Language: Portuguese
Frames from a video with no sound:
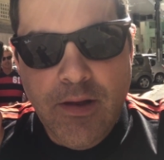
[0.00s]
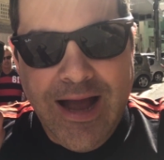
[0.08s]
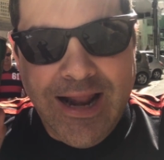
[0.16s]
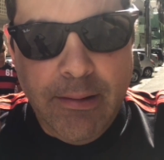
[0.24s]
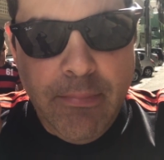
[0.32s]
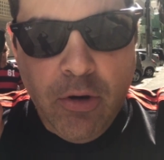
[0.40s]

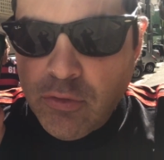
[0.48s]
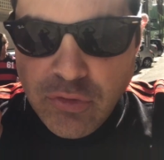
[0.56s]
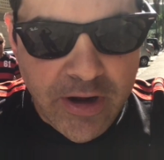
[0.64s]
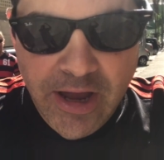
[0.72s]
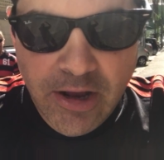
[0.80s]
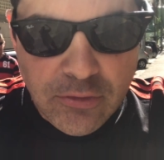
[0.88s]
Carabal. Não
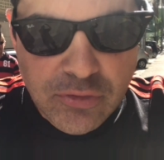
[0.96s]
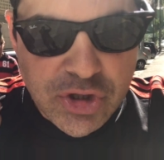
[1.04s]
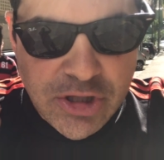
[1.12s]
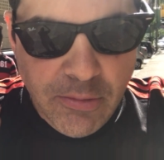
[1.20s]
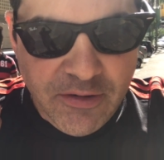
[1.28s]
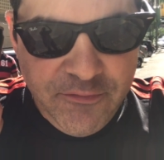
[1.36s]
tô ganhando um
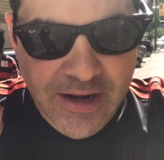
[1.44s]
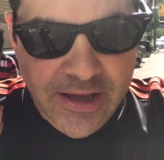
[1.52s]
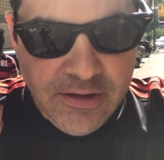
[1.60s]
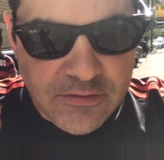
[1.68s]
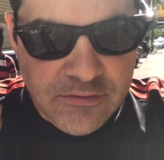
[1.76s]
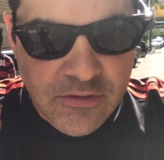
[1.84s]
tostão pra
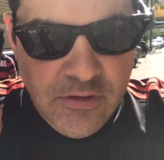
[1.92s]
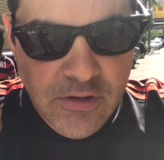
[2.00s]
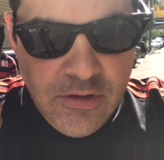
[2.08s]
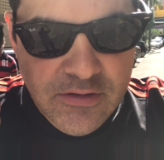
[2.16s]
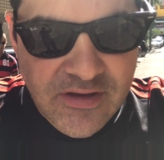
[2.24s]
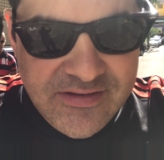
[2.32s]
falar isso.
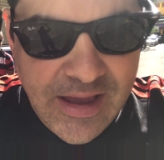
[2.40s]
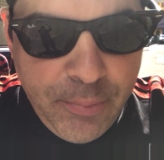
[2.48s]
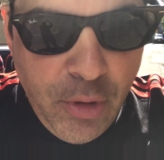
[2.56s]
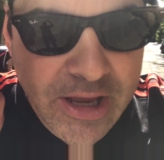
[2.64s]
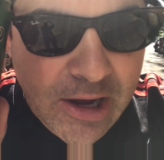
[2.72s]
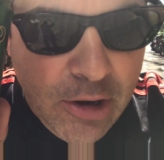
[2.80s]
Você
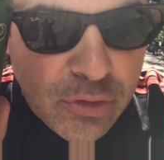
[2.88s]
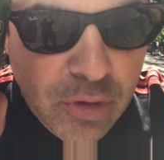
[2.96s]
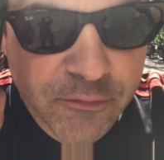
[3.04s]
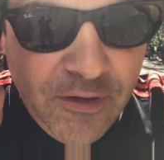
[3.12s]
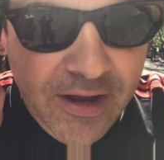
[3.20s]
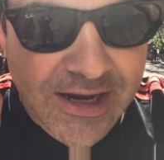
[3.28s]
sabe por que, que eu
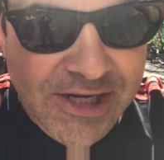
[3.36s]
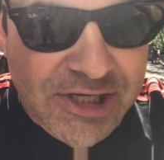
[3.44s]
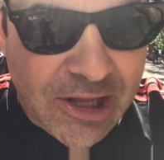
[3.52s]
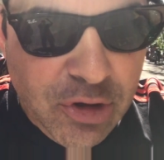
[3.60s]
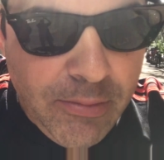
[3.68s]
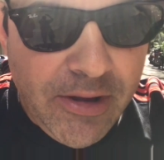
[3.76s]
tô, a
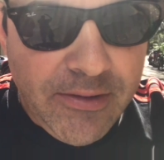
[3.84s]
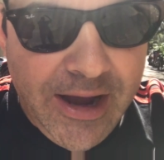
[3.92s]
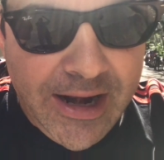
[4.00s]
gente tá tomando